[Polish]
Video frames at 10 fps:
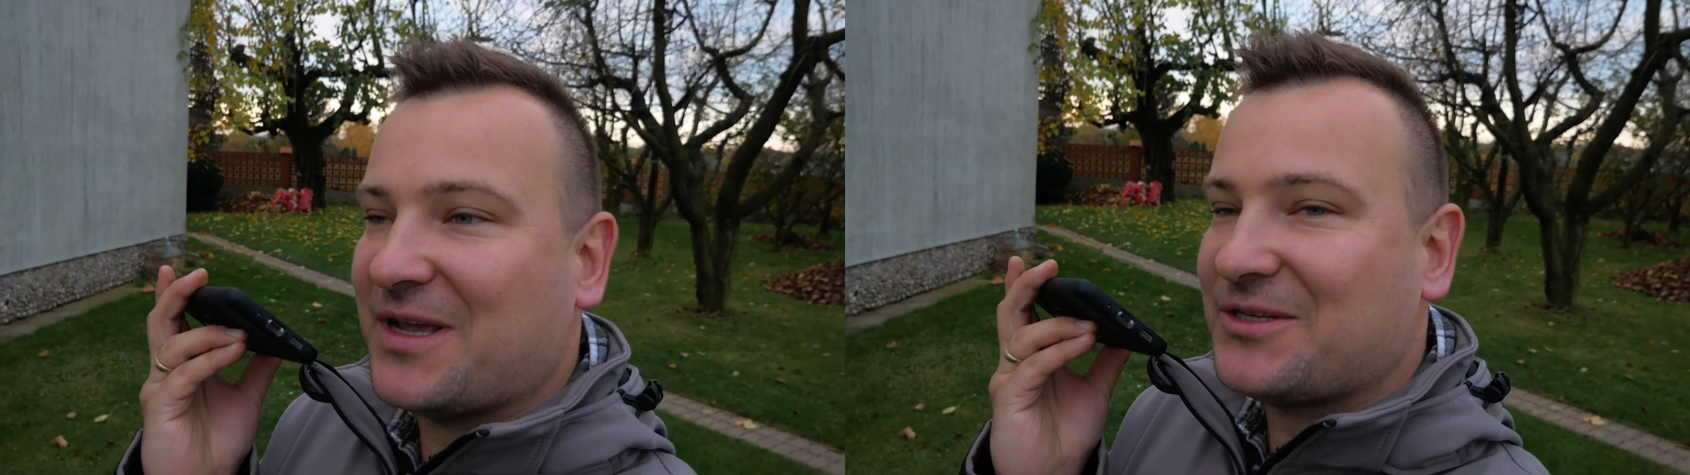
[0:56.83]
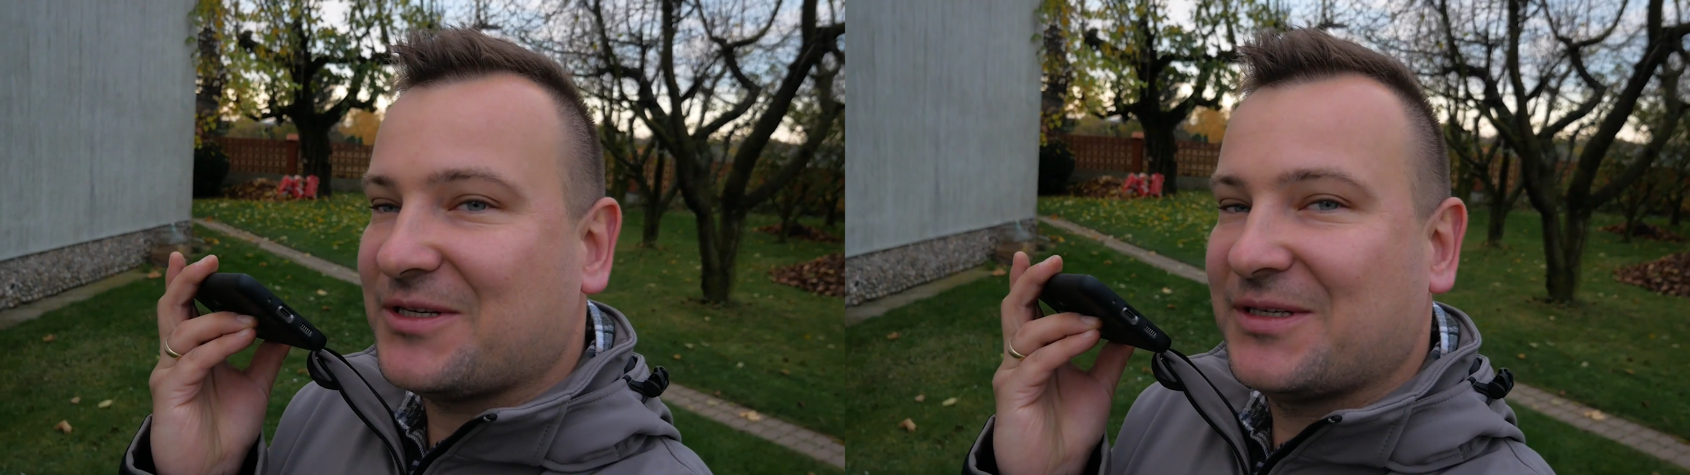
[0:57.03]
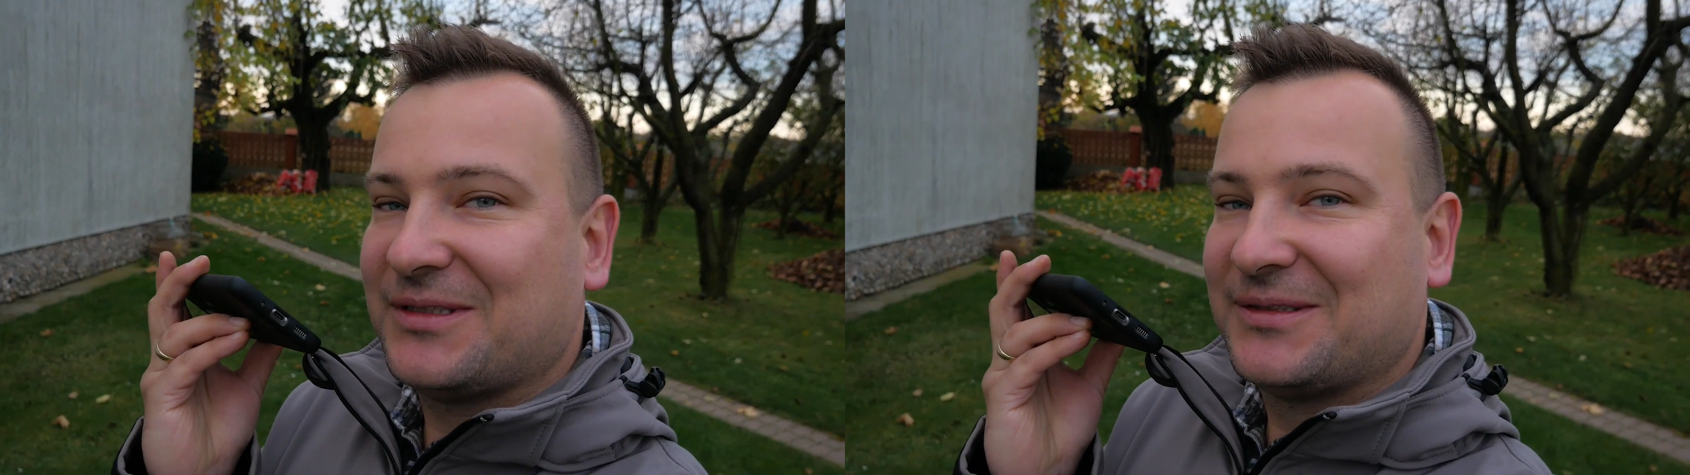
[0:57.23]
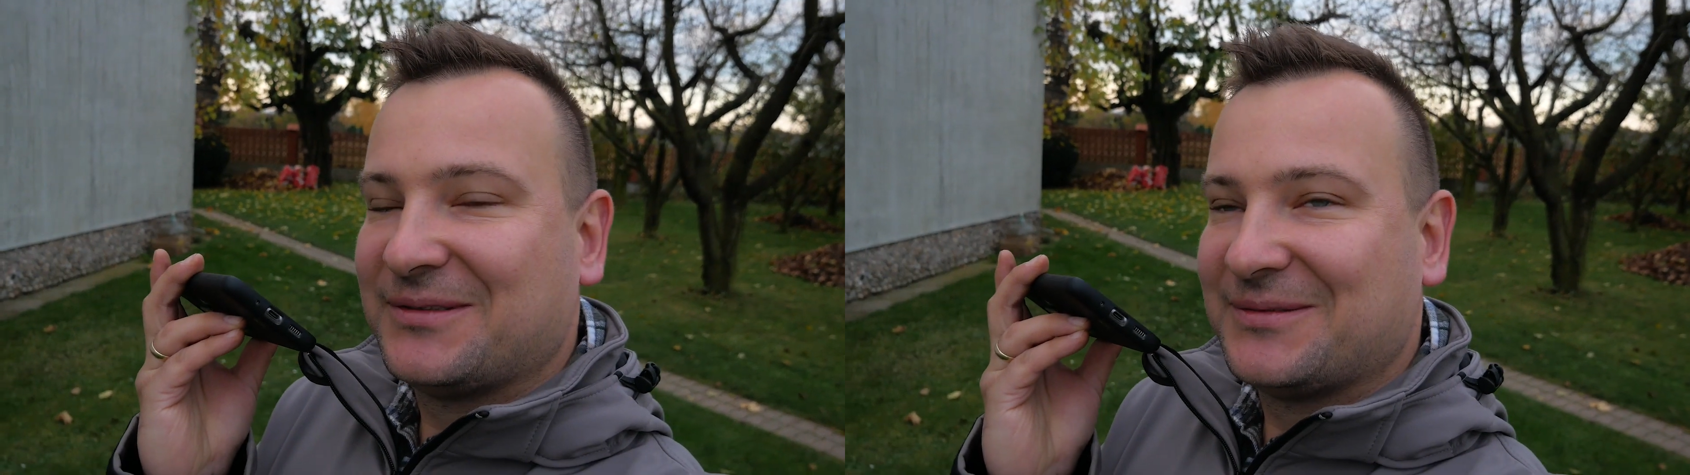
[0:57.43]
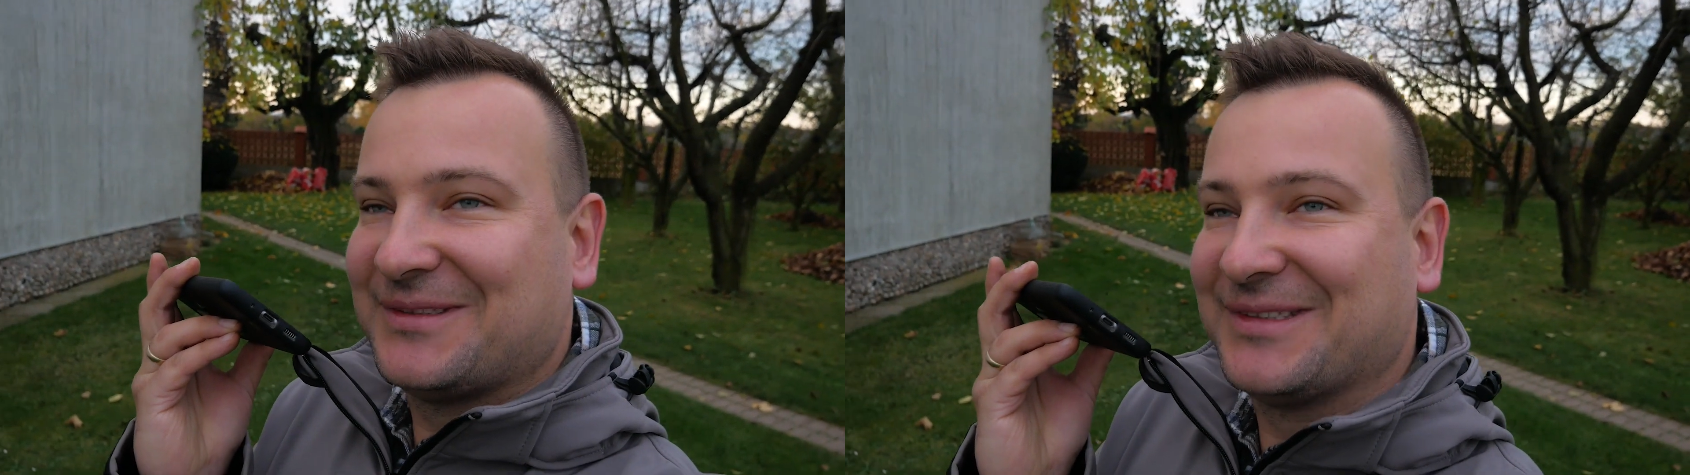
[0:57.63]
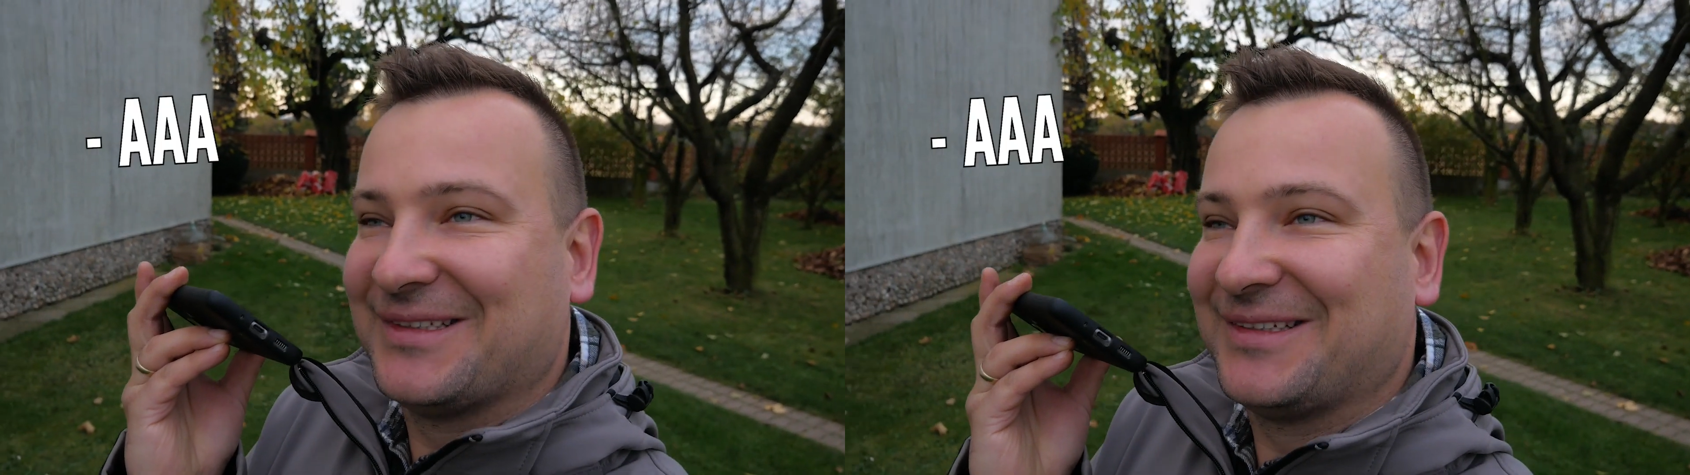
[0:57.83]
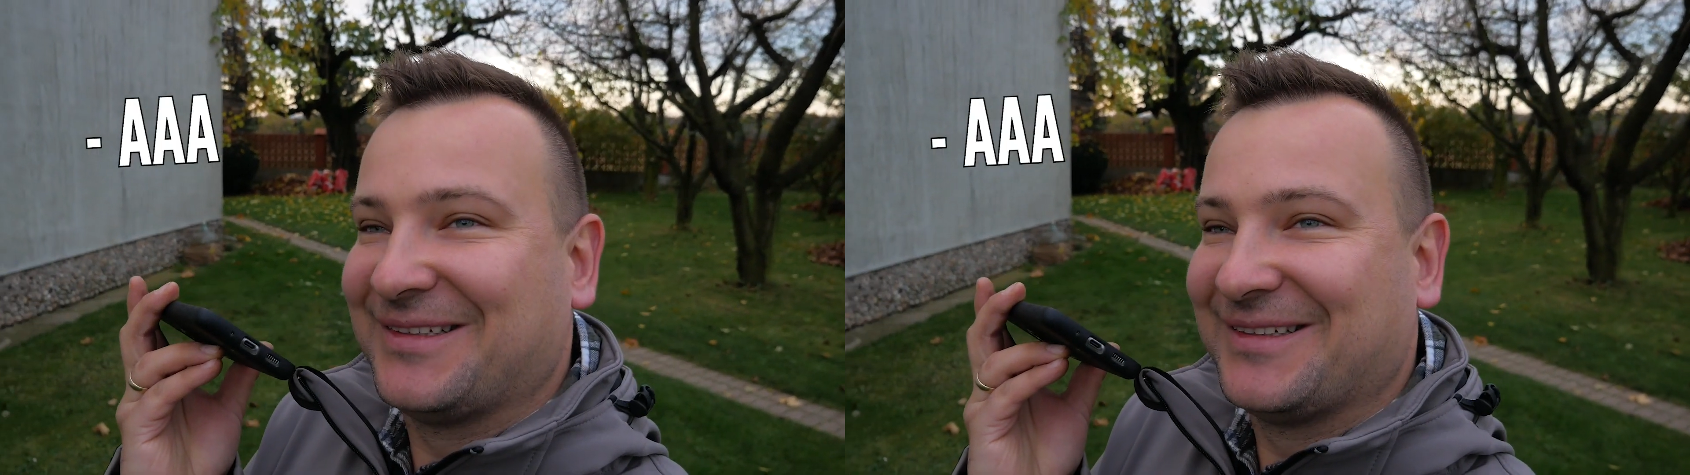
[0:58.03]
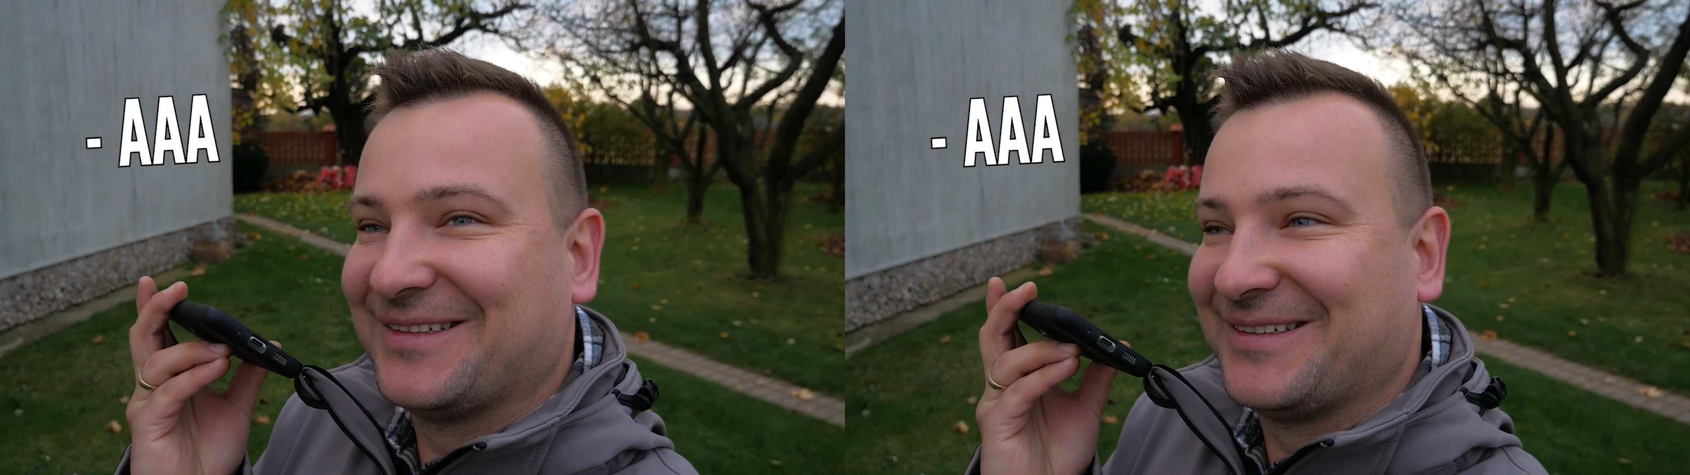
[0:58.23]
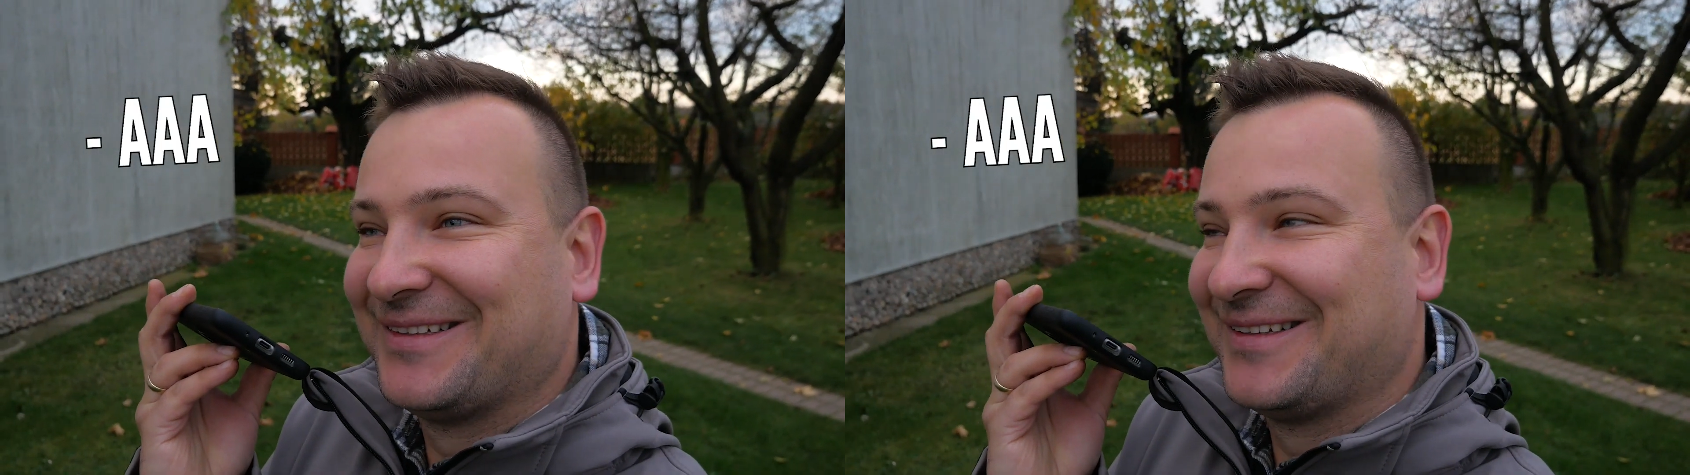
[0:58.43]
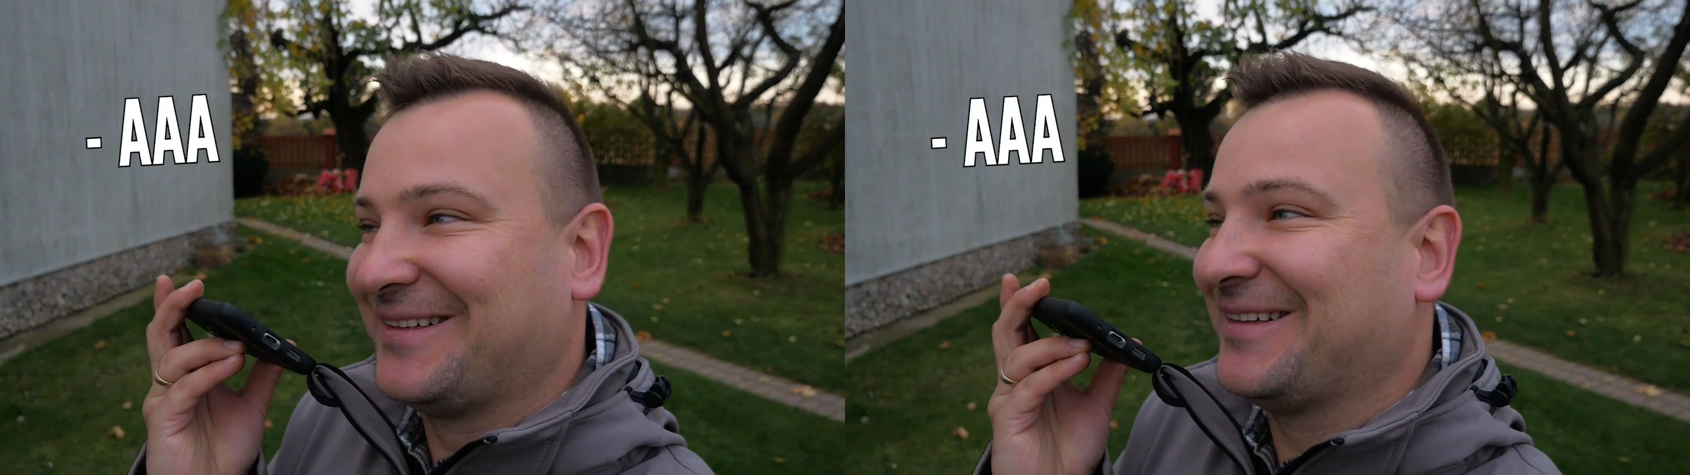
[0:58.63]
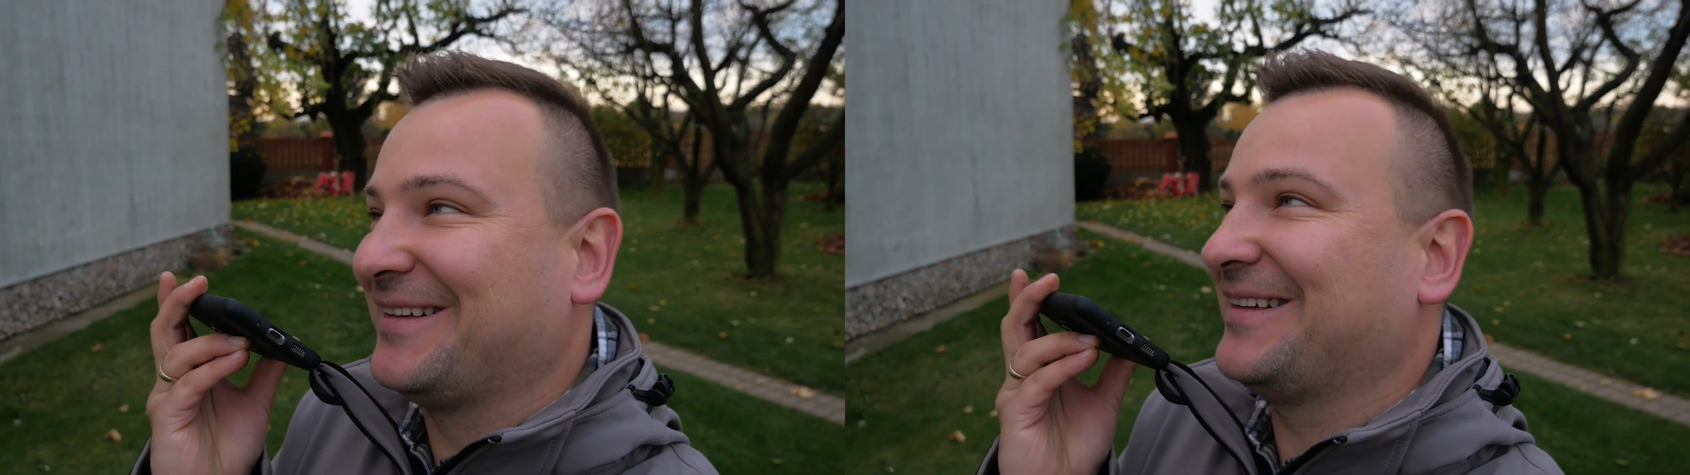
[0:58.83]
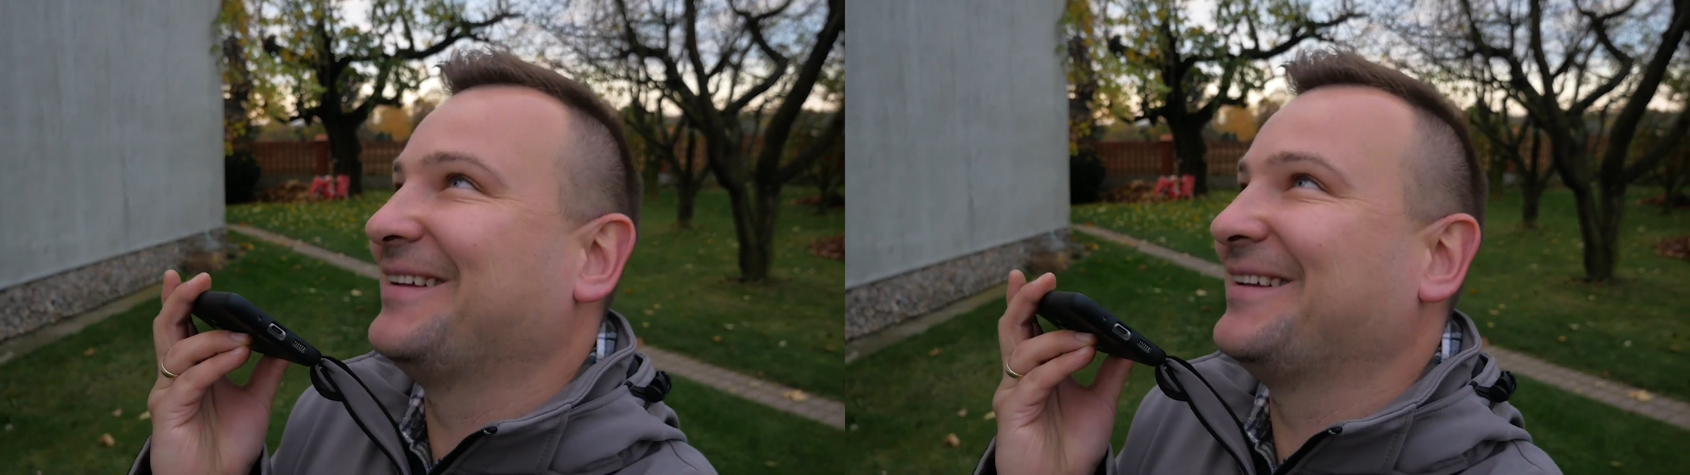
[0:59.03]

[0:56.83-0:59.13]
wiesz? Tak.